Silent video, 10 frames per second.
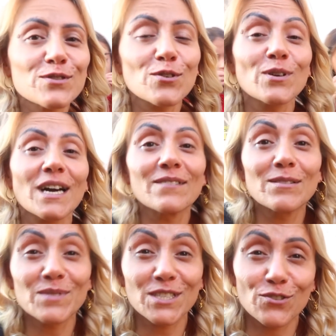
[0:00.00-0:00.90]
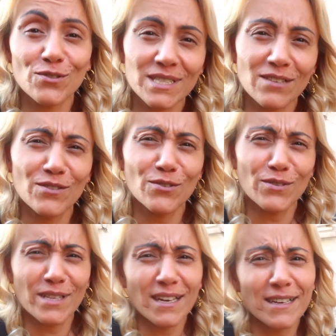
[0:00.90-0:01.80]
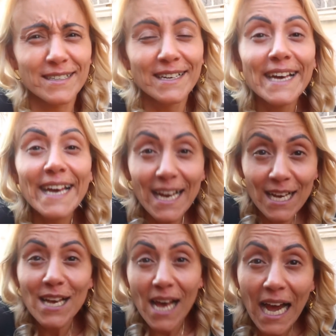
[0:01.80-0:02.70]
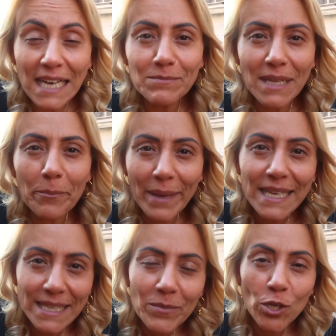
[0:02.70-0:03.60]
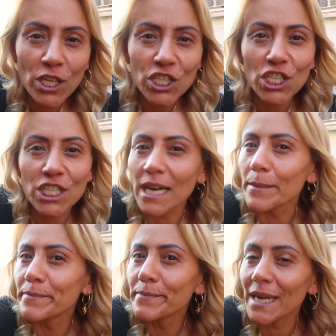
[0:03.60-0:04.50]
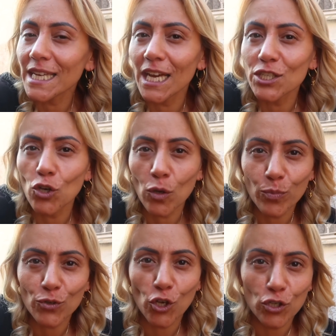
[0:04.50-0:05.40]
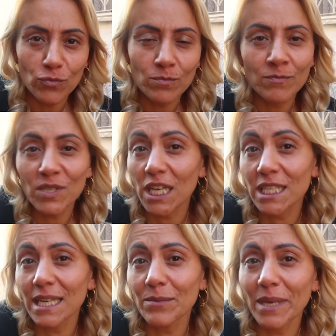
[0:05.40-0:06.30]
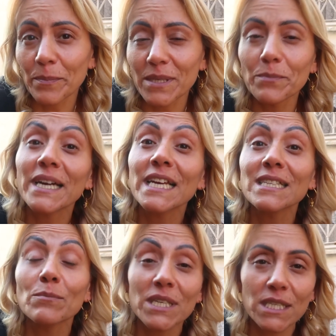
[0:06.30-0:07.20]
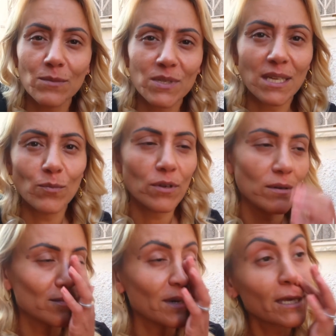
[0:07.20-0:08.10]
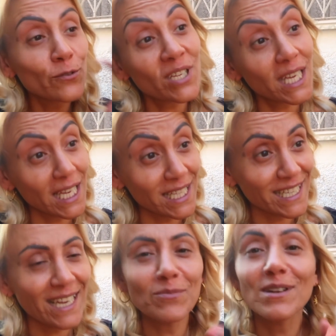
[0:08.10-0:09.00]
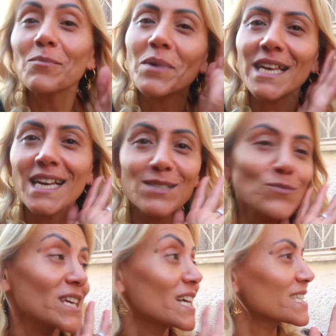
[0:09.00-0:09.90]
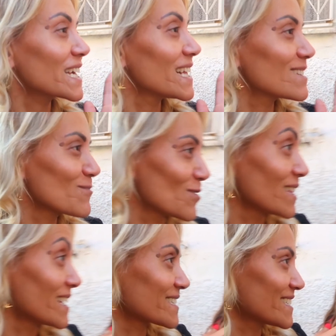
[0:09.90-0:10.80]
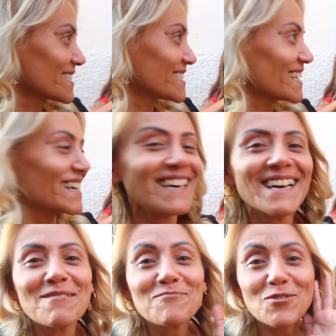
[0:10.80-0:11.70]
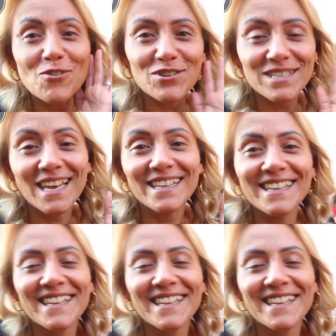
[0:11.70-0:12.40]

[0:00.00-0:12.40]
Son kahvemizi içiyoruz evin önünde. Halimden belli değil mi yola çıkacağım? Makyaj yok bugün. Saçlarımı yaptım. Makyaj yapmak canım istemiyor. Türkiye'ye gelirken böyle makyajlı makyajlı geldim yollarda Hatice. Allah bir görseydi.